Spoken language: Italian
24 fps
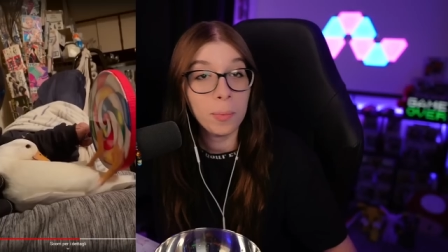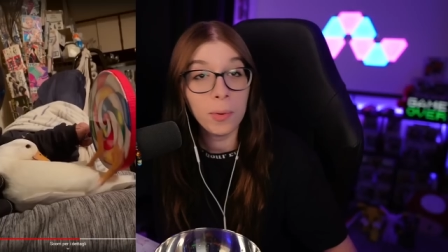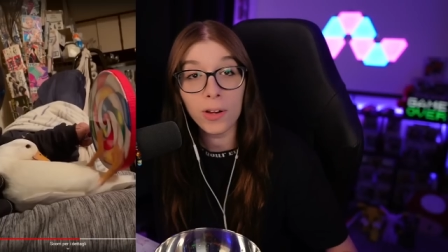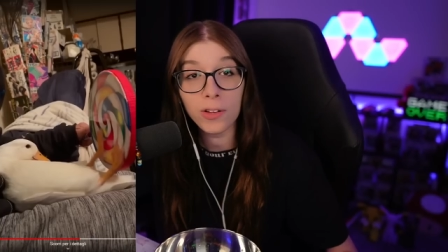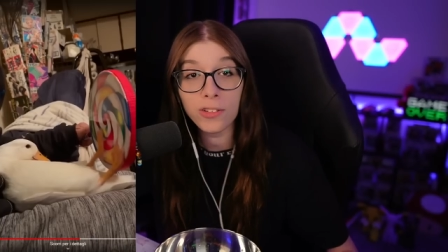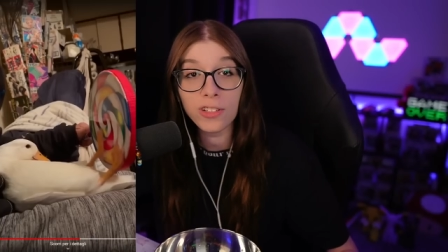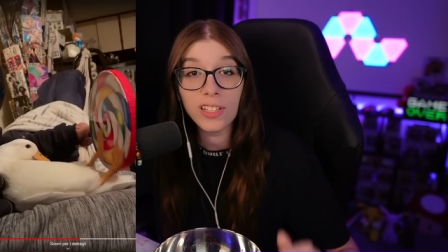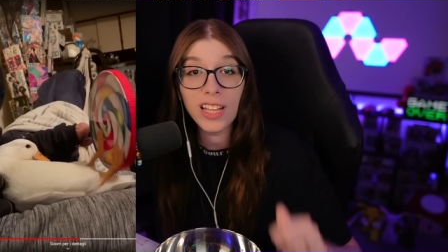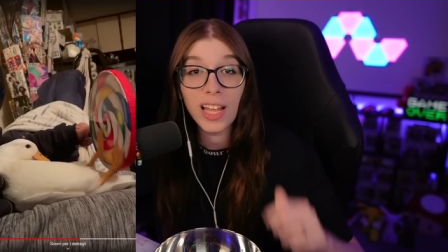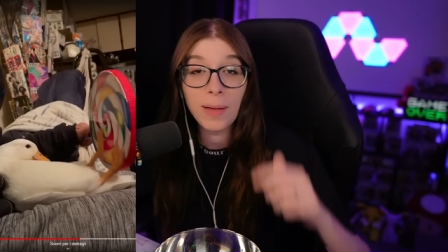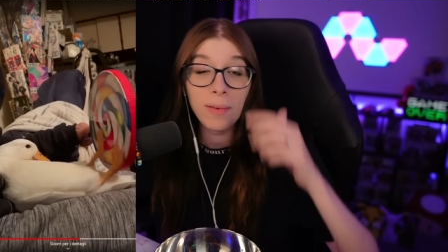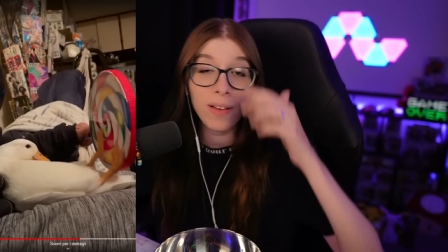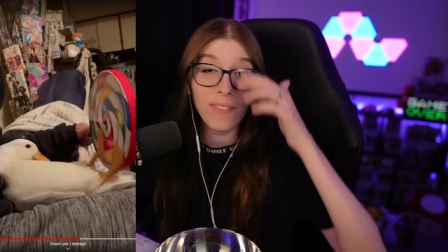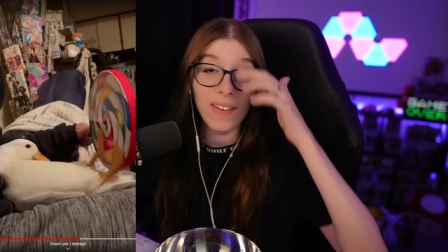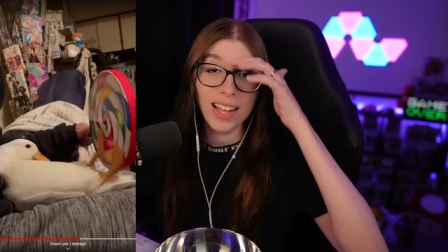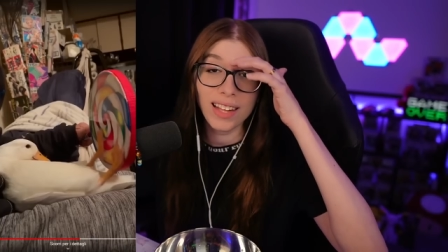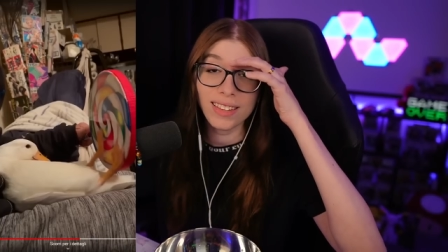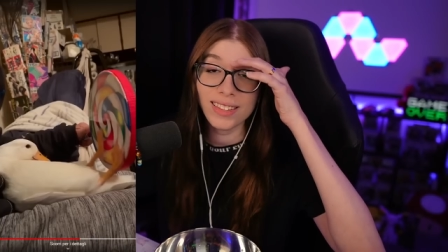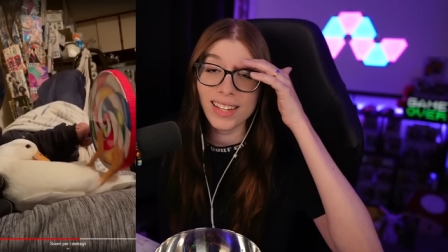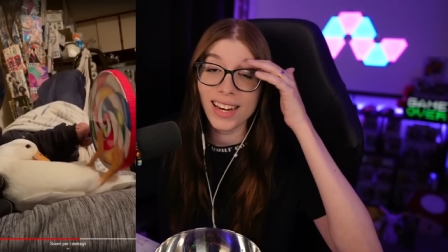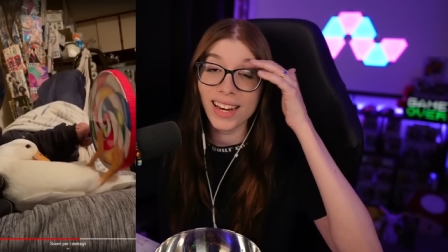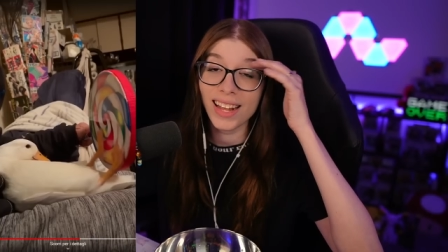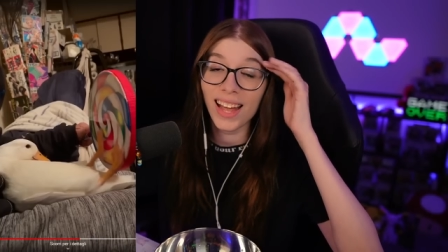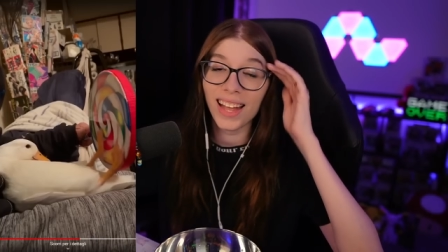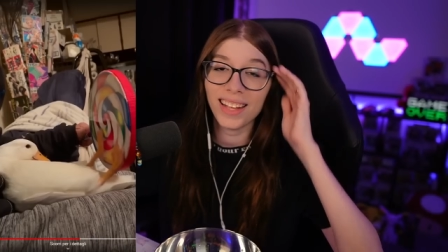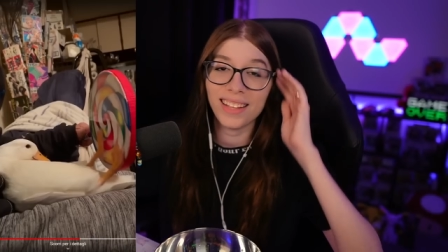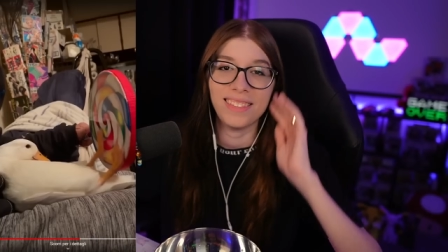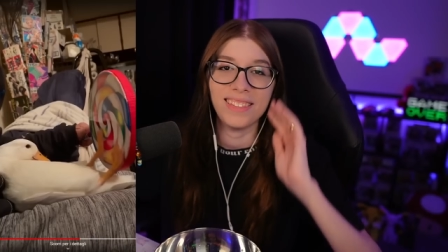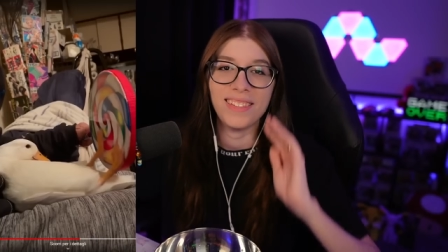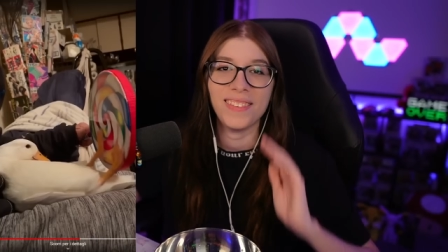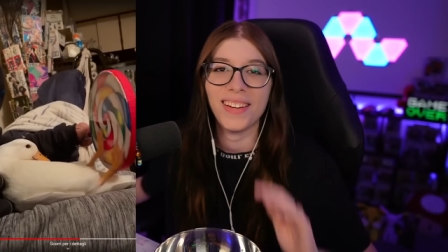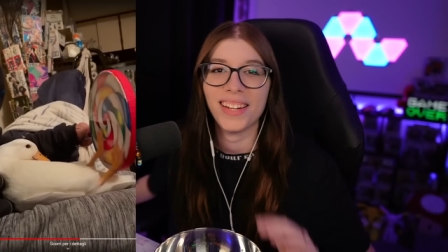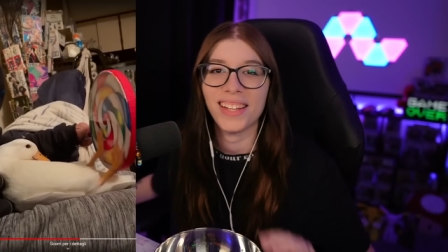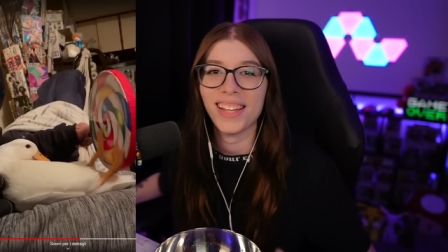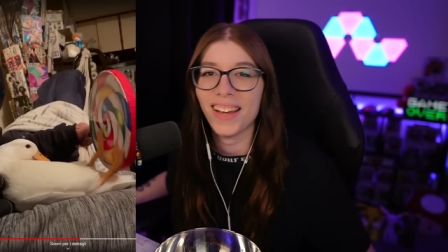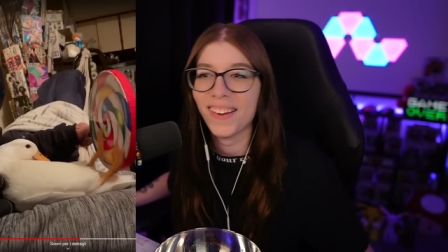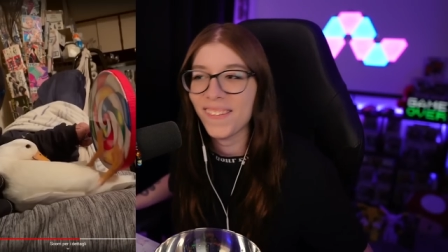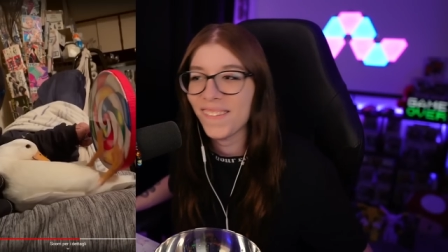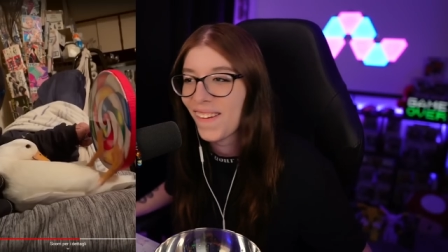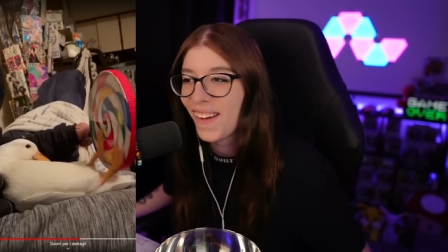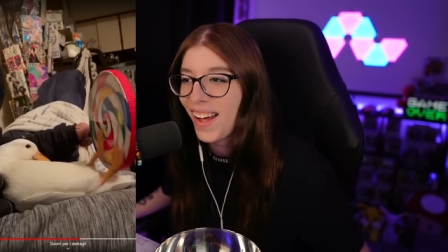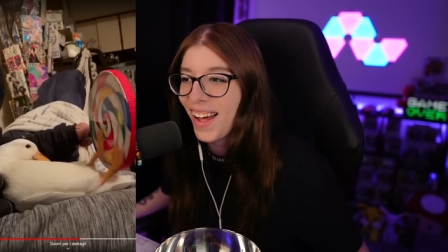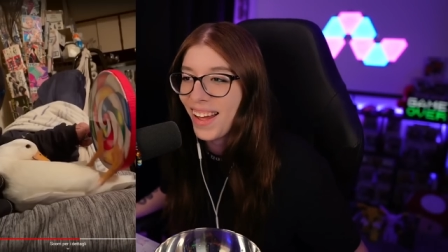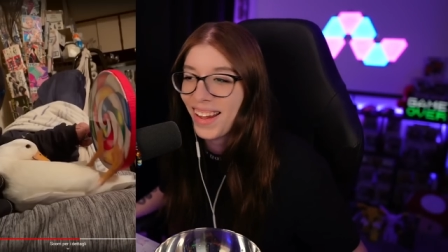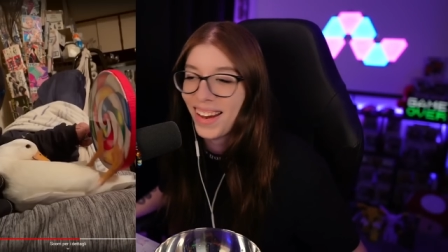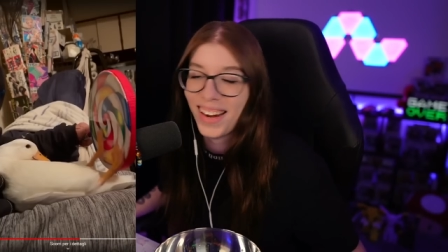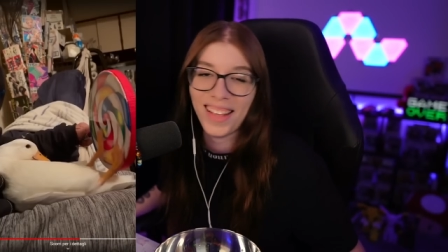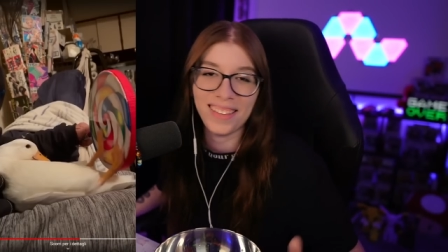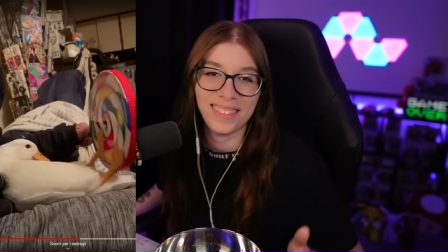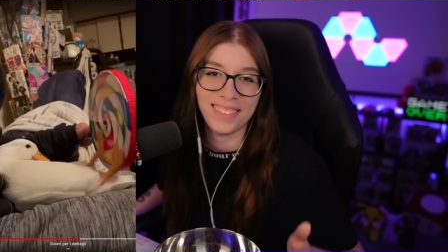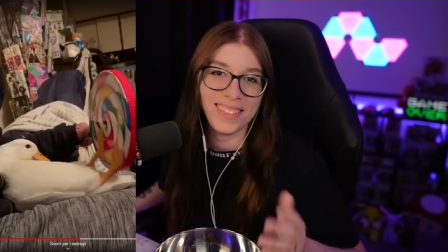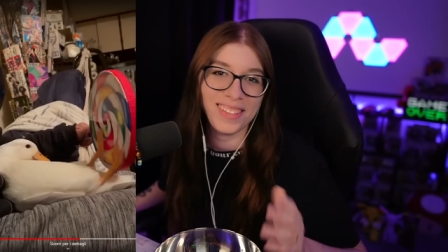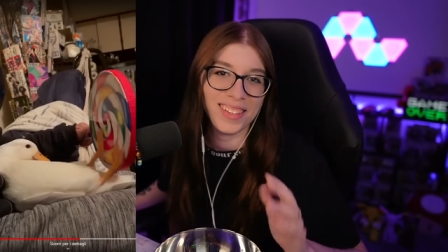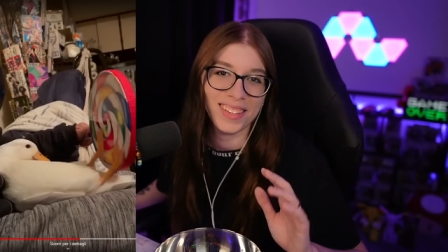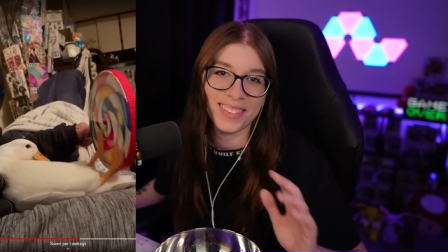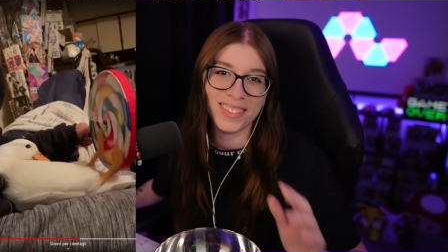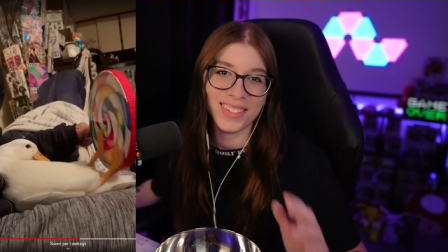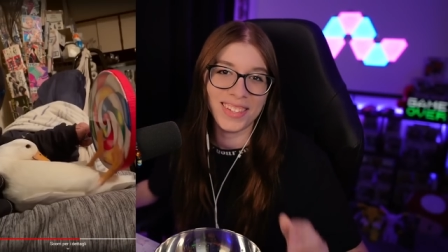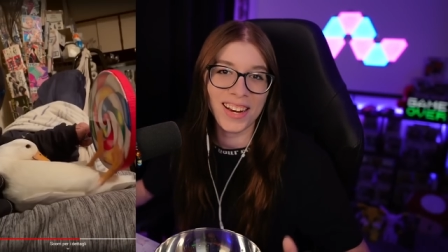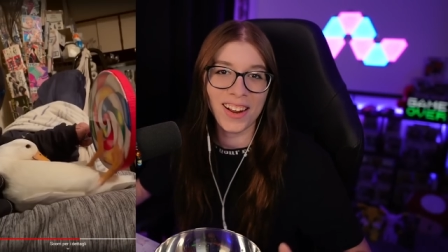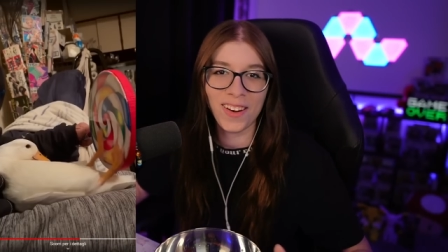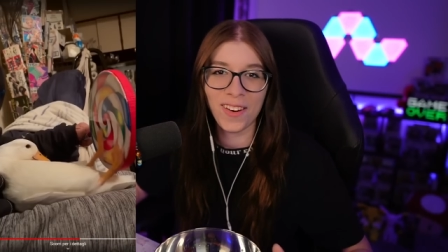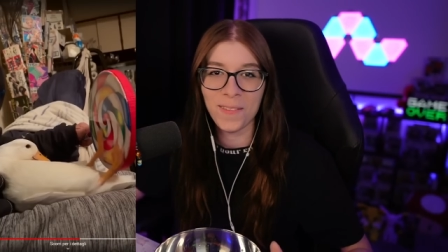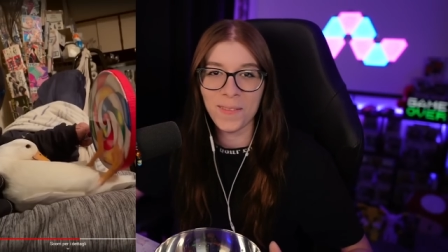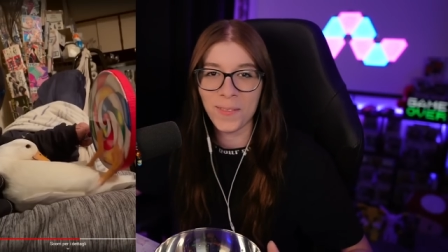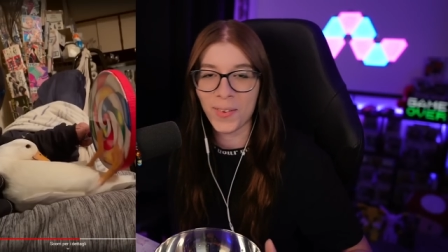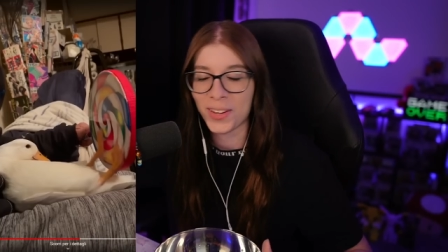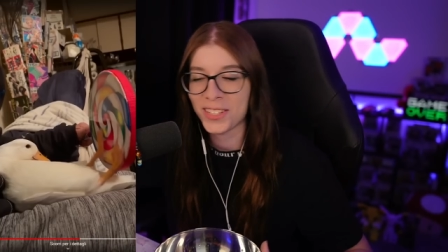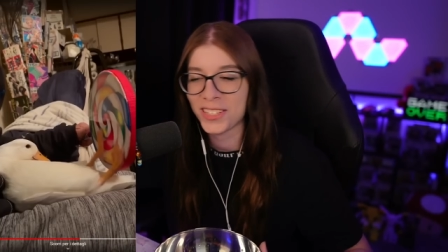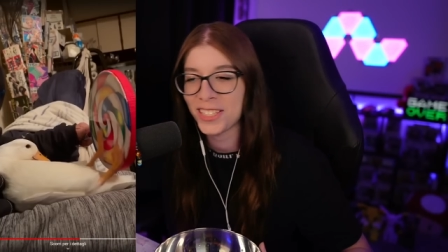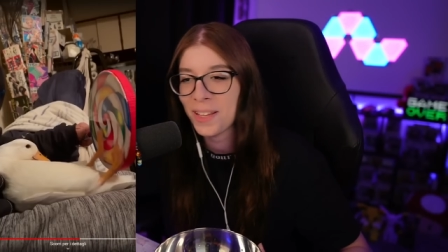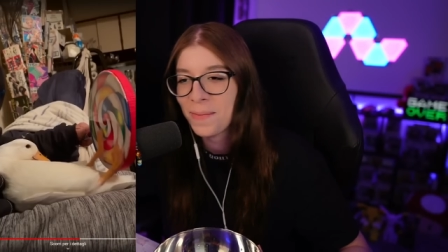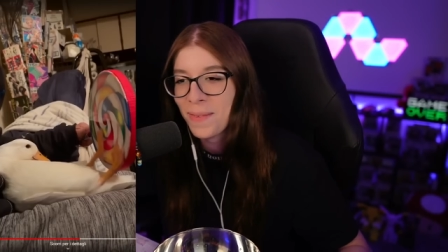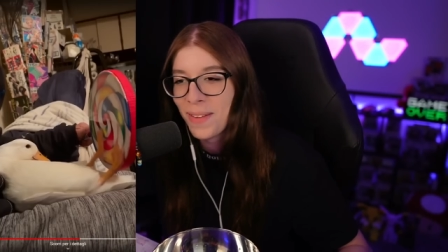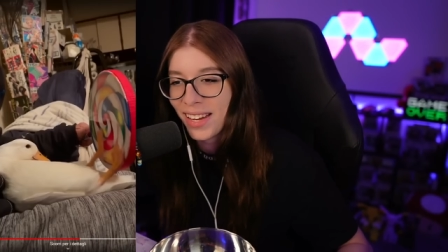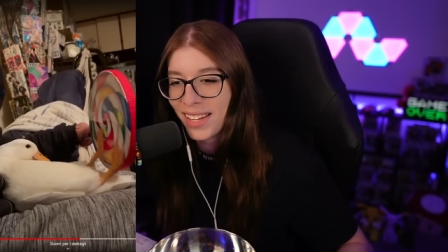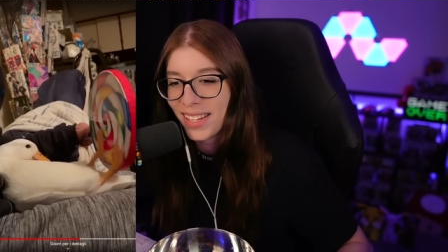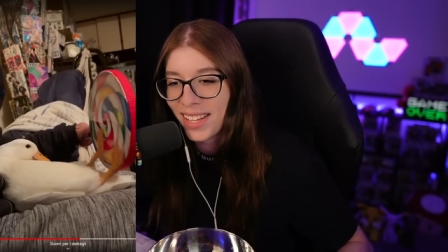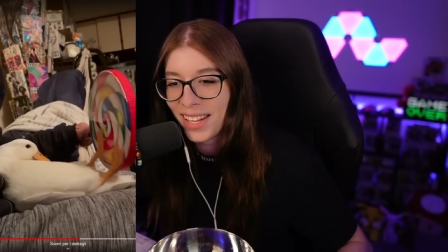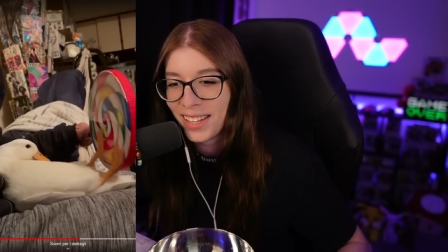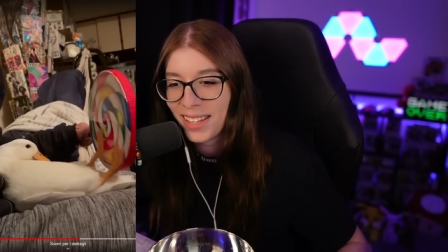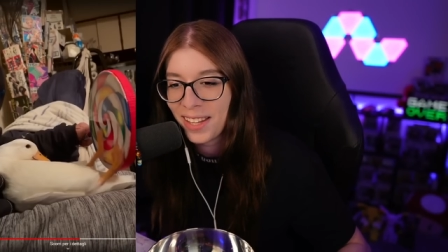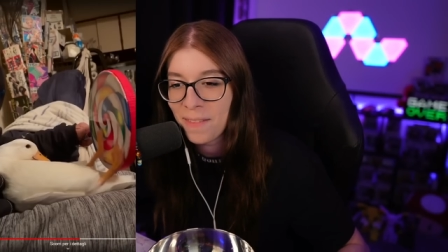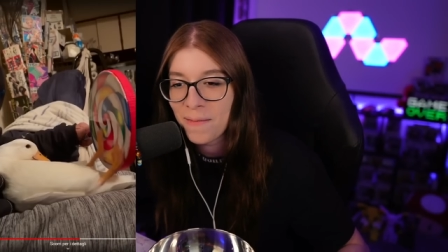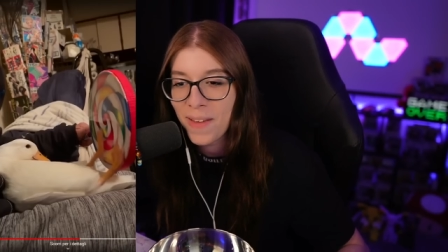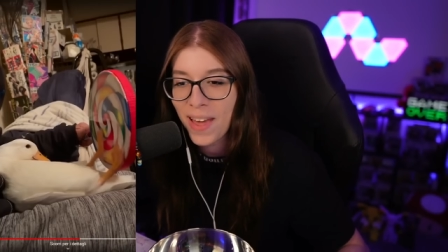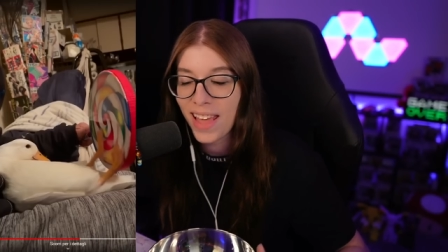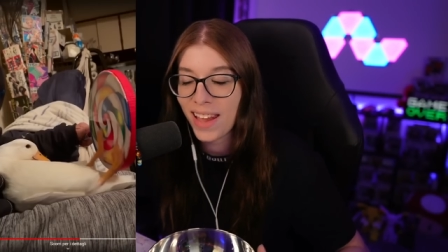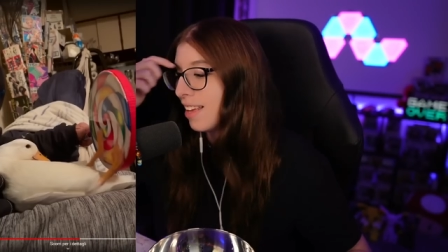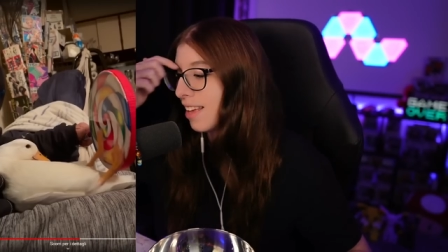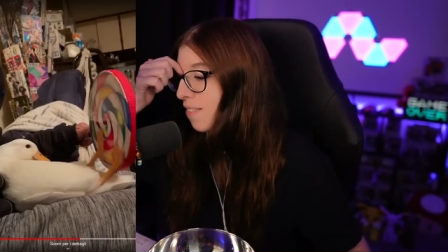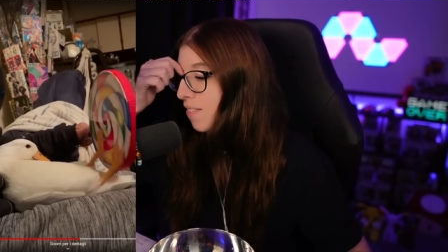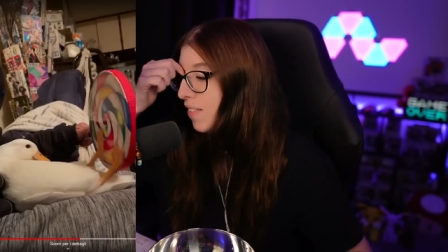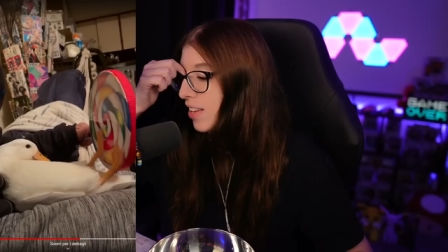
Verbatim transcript: procediamo avanti ragazzi perché qua la situazione non procede per niente bene.